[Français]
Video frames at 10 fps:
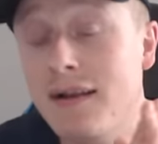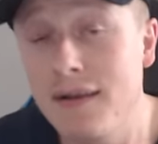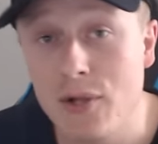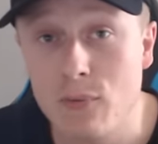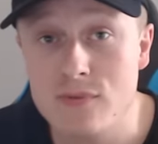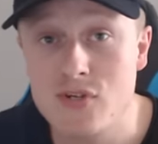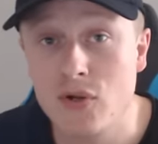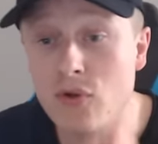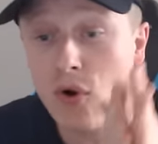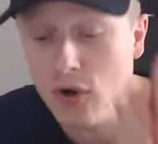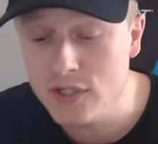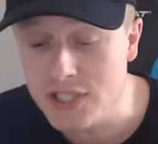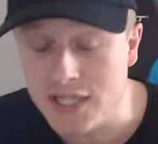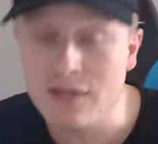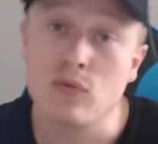les consoles All
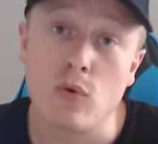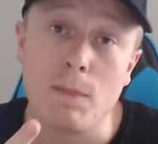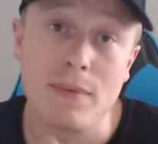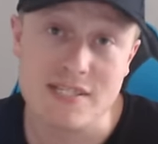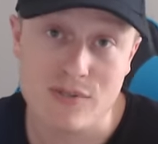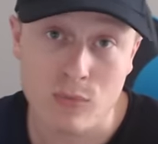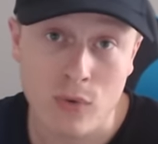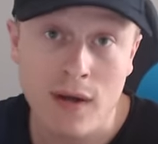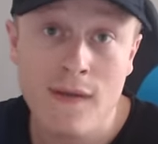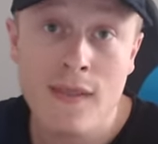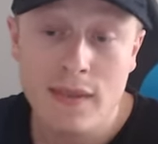gen donc PS3